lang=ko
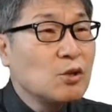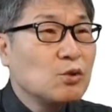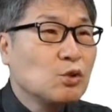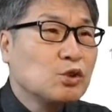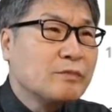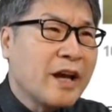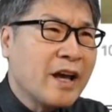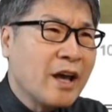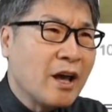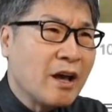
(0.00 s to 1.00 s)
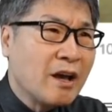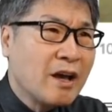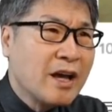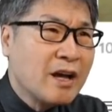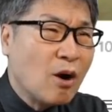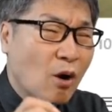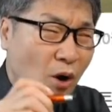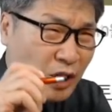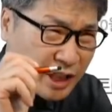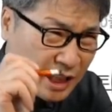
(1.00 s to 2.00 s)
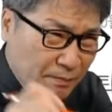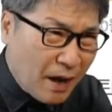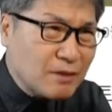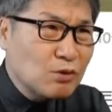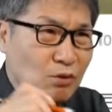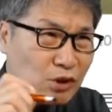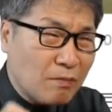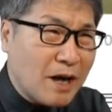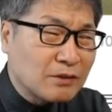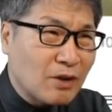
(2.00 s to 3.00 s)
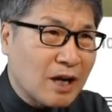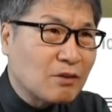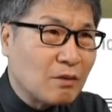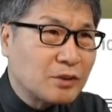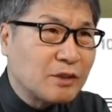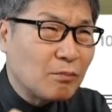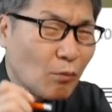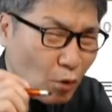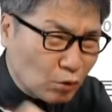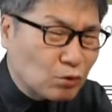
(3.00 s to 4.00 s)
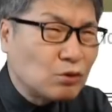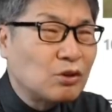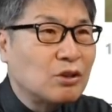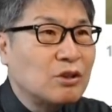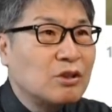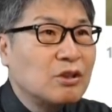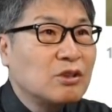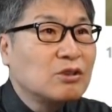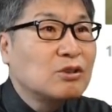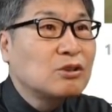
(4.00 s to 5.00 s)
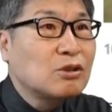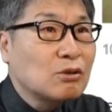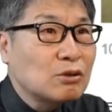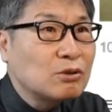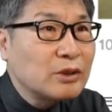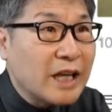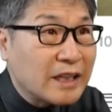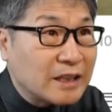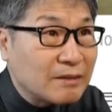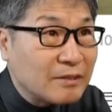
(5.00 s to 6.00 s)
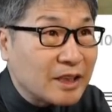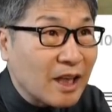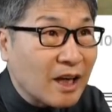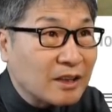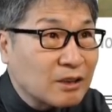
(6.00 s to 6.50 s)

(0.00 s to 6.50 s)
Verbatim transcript: 요즘에 어, 이 방송 저 방송 할 거 없이 모두 트로트 예능입니다.